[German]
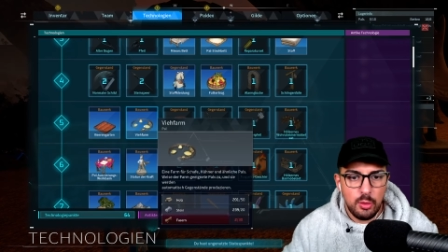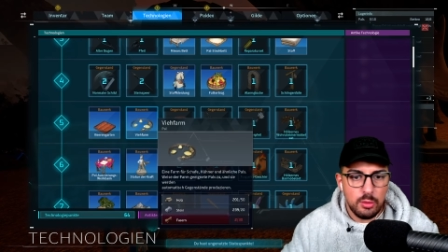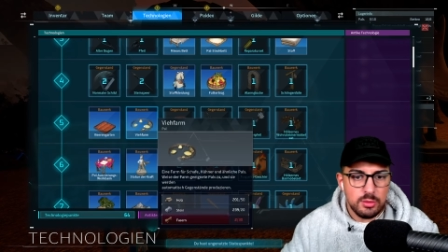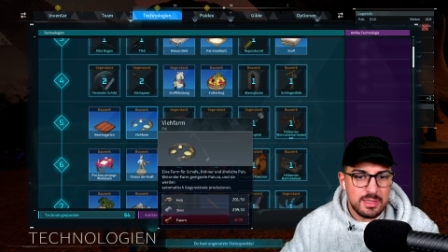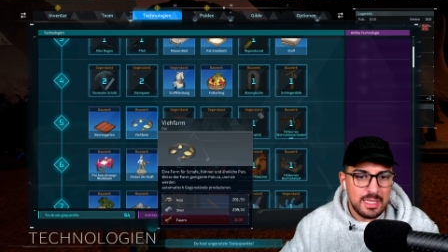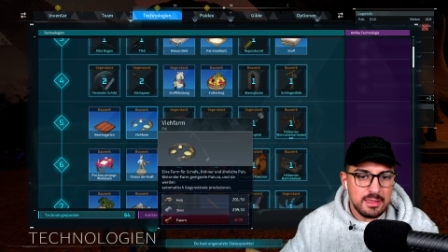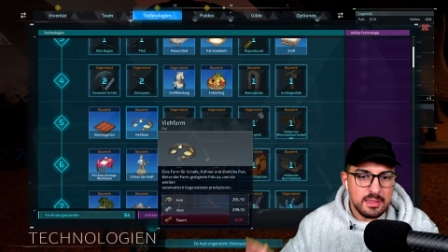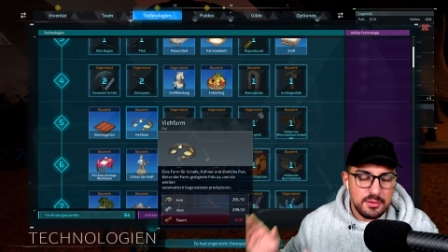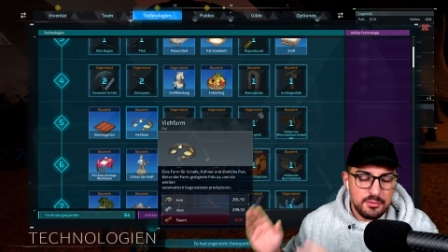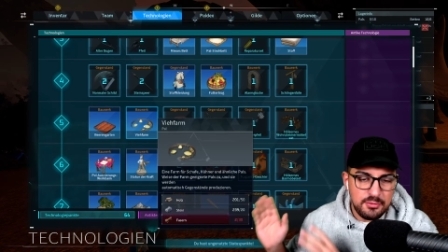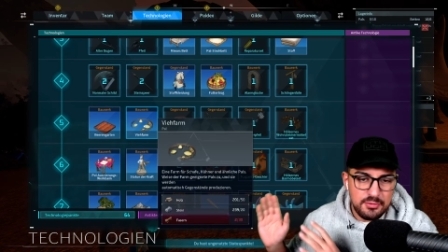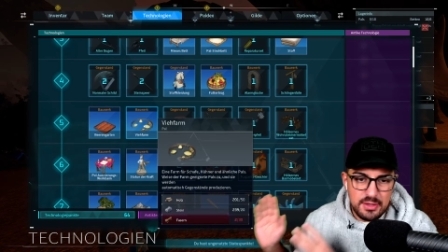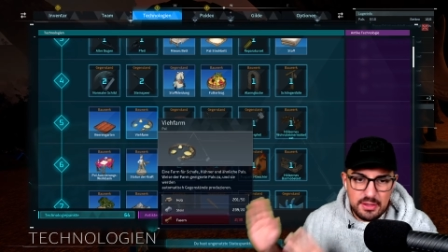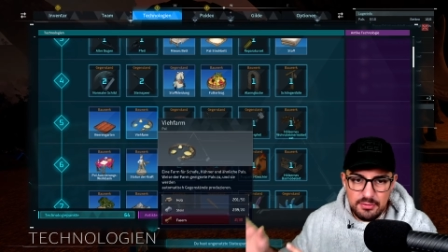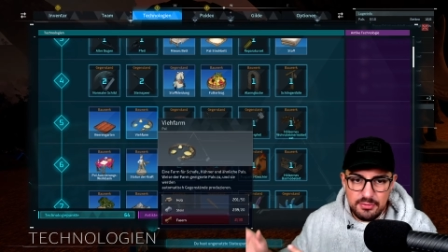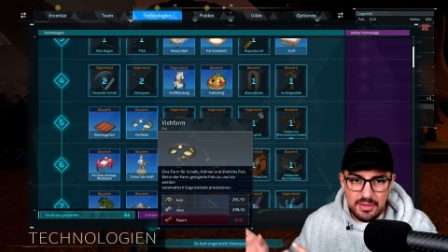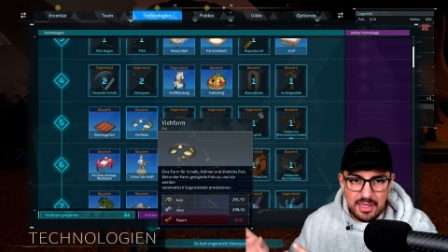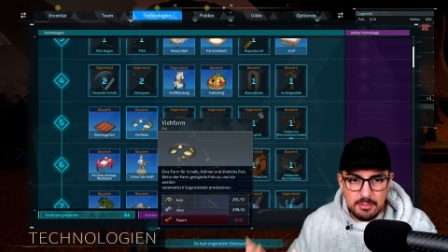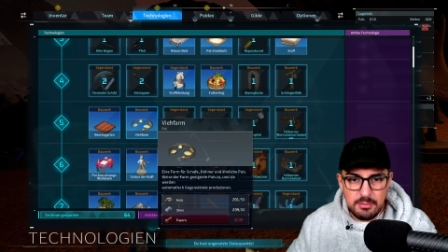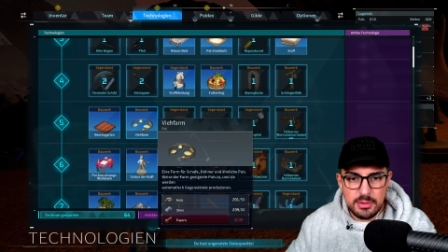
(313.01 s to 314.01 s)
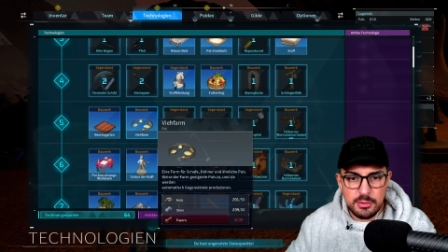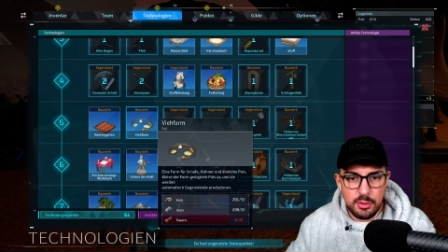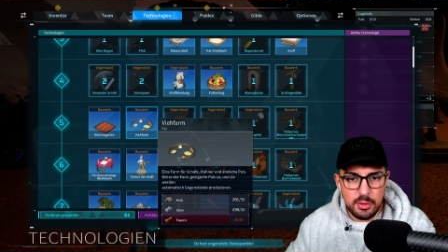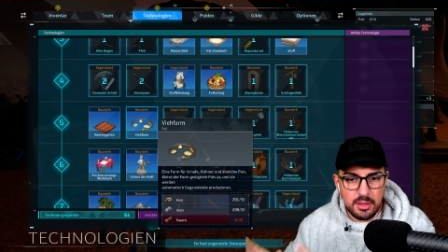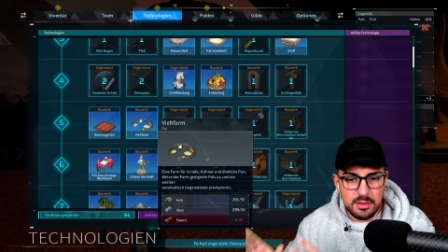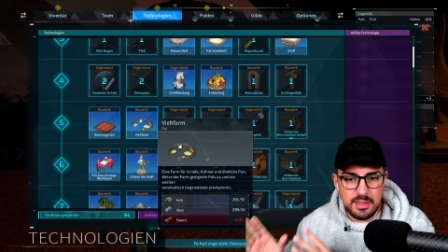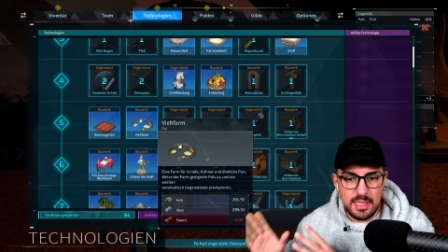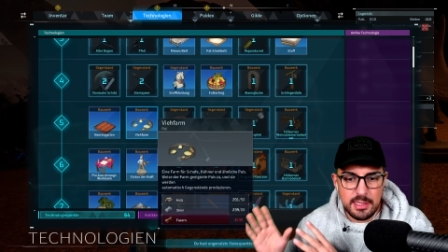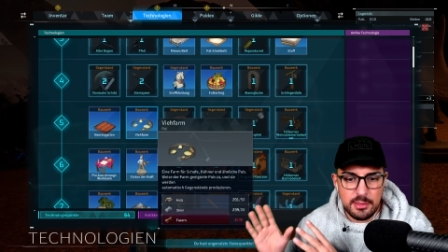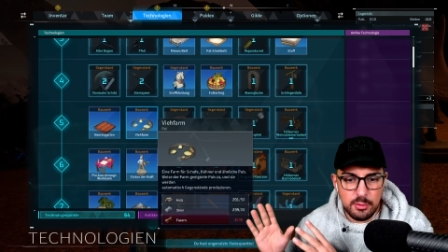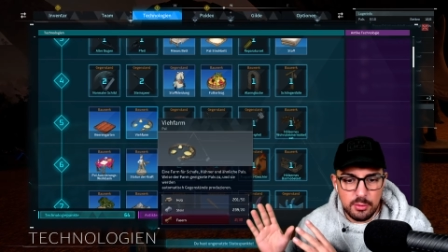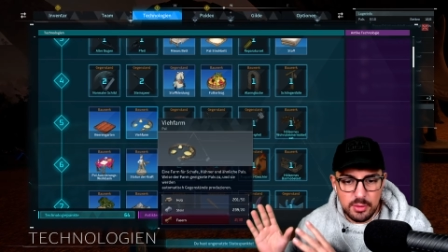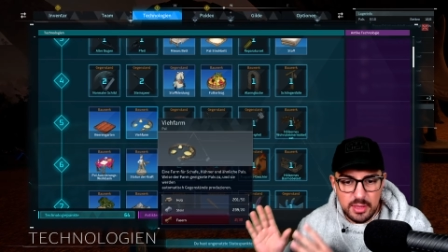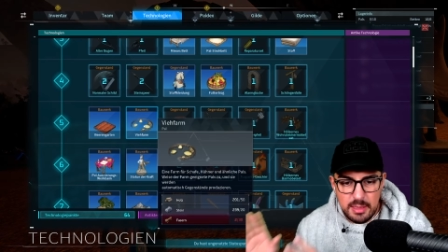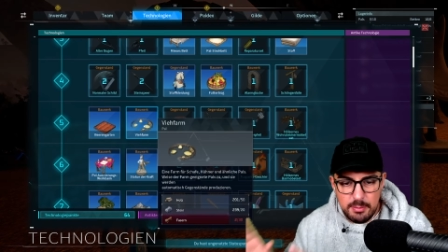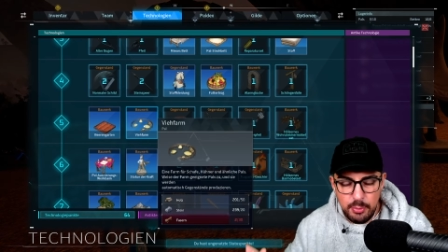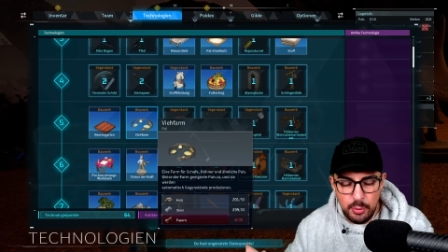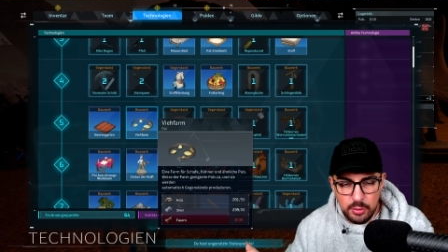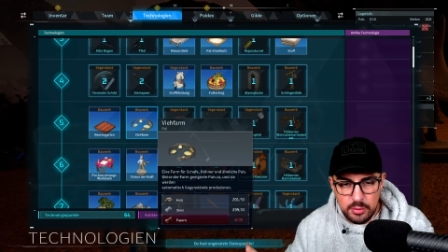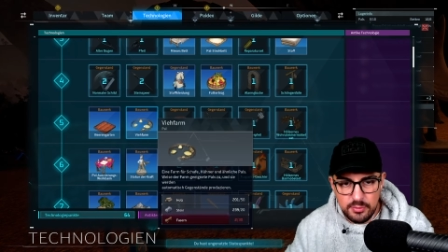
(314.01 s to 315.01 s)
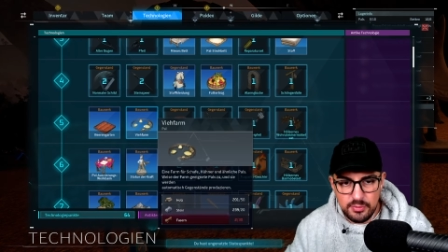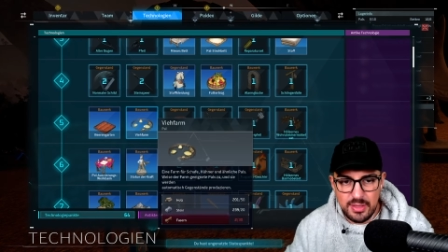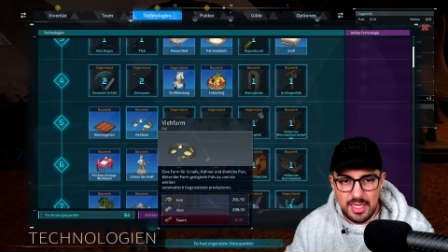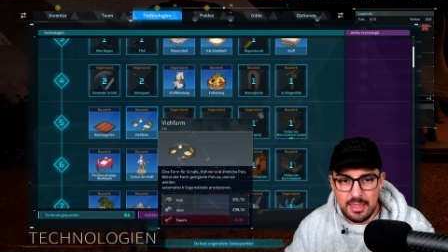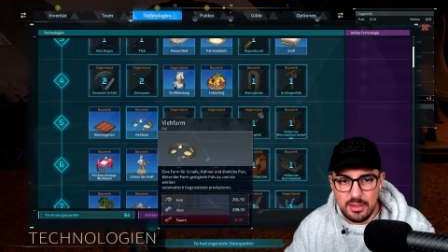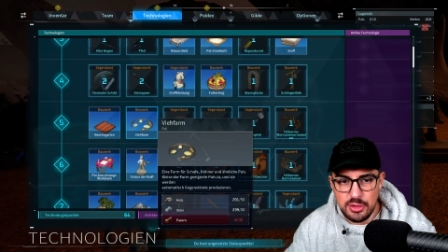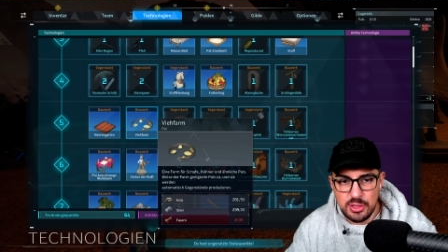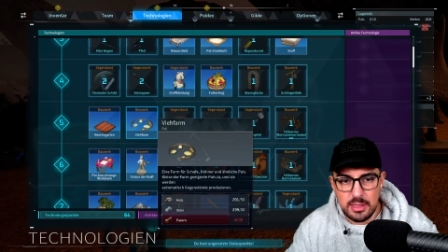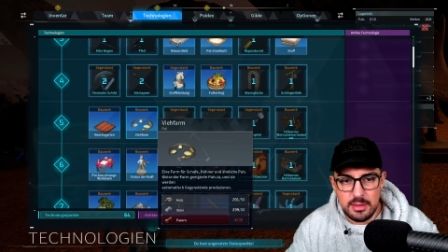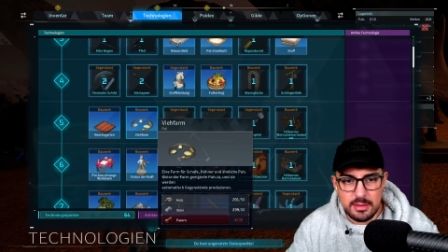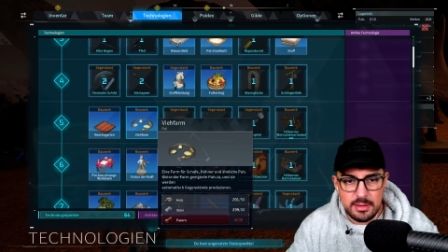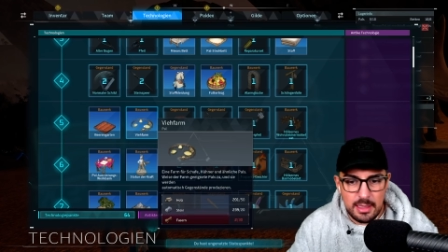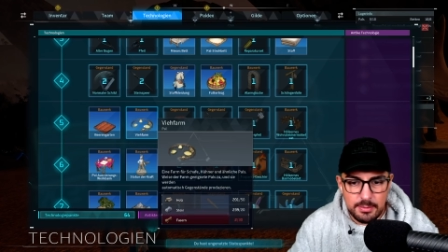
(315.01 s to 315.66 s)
und dann die FIFA mit euren Technologiepunkten freigeschaltet